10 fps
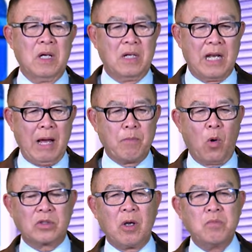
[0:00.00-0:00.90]
là
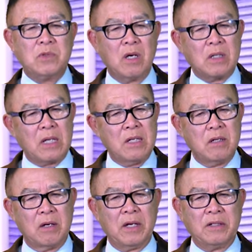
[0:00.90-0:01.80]
một trong những cái
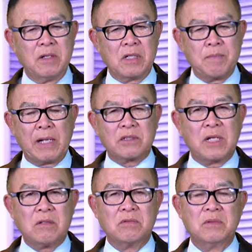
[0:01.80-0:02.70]
người, những cái mắt xích